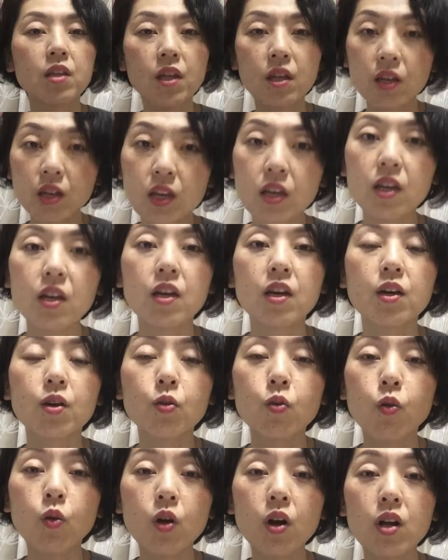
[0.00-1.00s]
是非
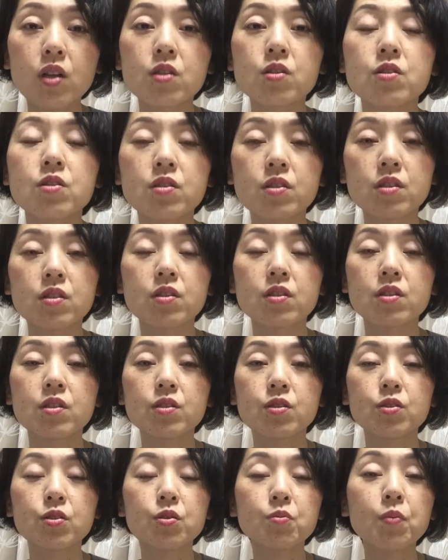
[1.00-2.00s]
婚活
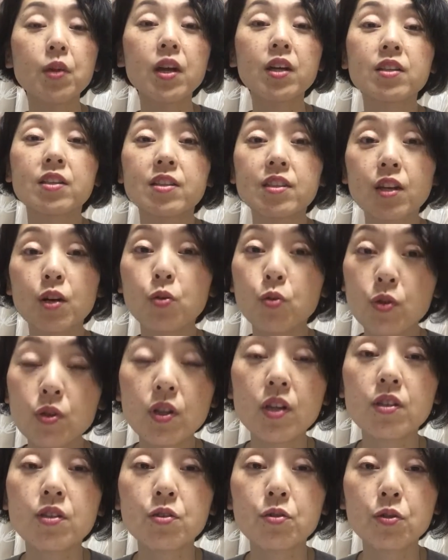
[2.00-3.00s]
する前に社交
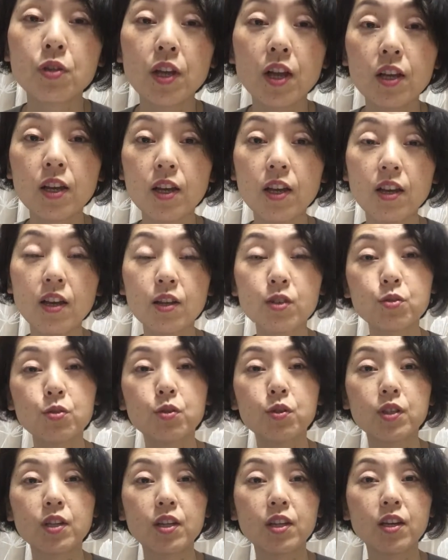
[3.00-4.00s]
ダンスの体験
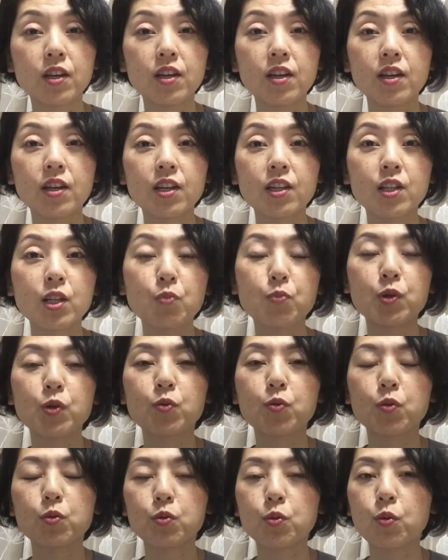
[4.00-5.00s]
レッスンに行ってみ
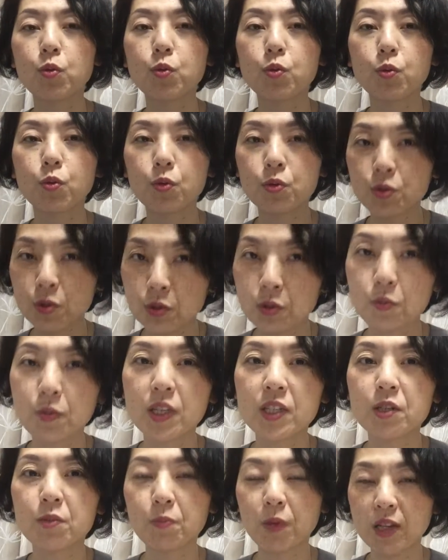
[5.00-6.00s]
ることをおすす
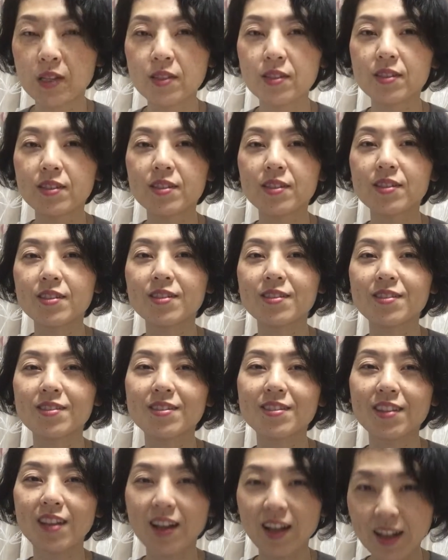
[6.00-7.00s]
めします。
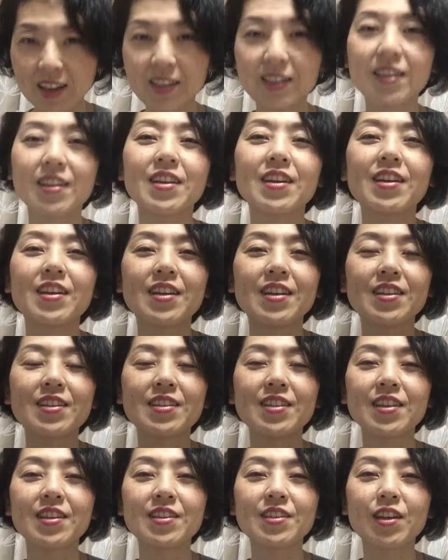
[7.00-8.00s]
はい、
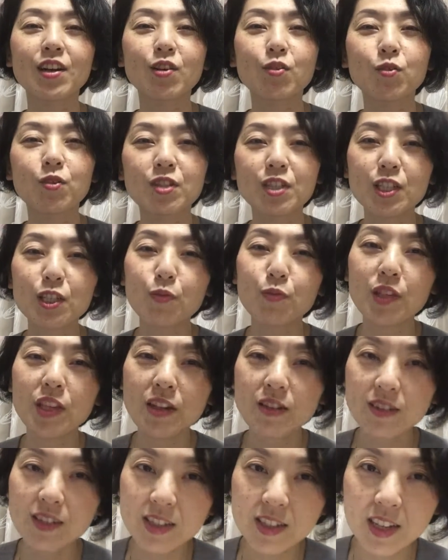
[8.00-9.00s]
是非参考にしてみ
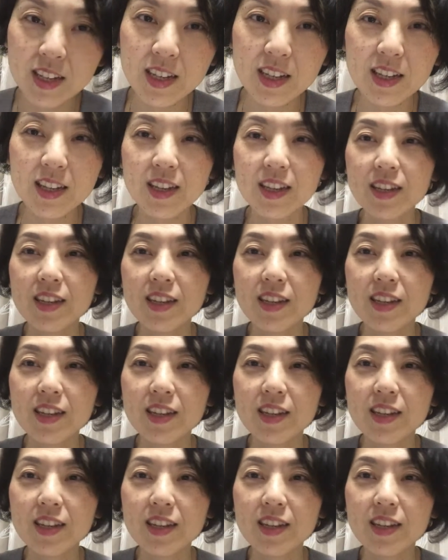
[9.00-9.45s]
てください。